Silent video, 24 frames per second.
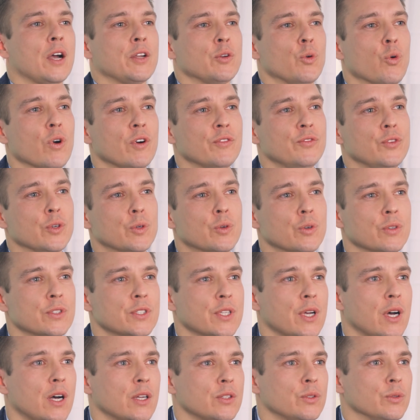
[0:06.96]
Ein hoher
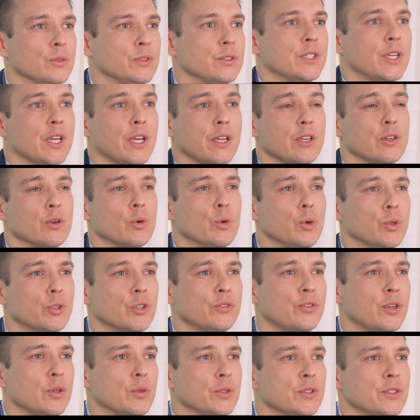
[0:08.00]
Wirkungsgrad und geringe
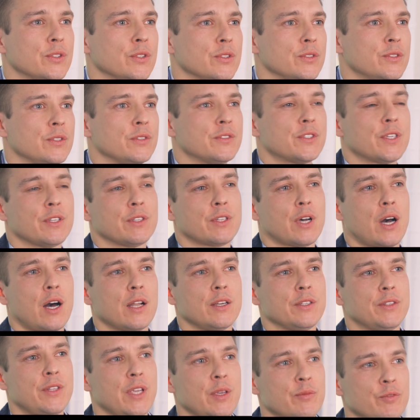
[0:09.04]
Rotorverluste sind
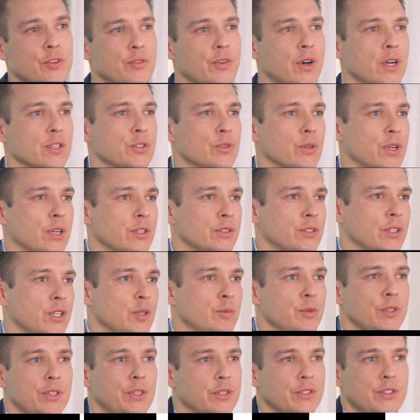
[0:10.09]
zentrale Themen für
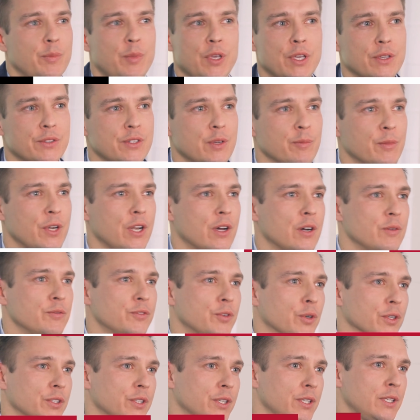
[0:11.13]
Fahrzeugantriebe. Hier ist die PSM klar im
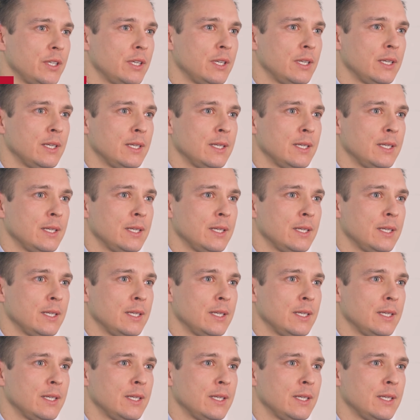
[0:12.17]
Vorteil.